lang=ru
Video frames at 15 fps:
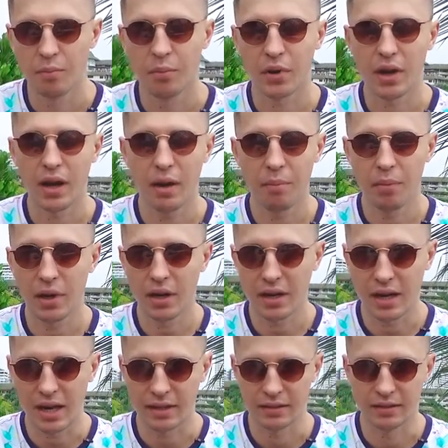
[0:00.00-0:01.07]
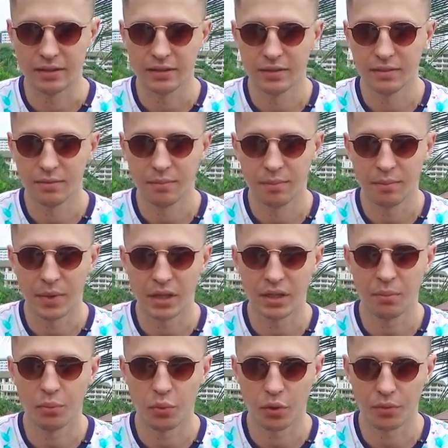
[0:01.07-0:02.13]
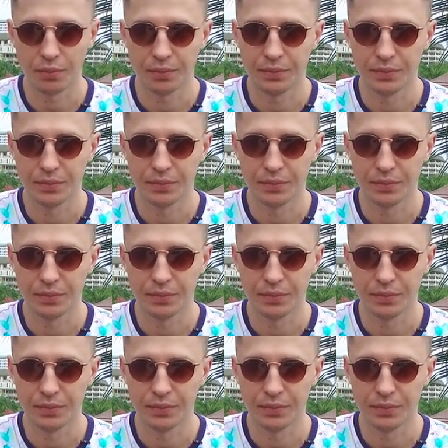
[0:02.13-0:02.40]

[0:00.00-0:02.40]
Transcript: Прапакарн, Банампур.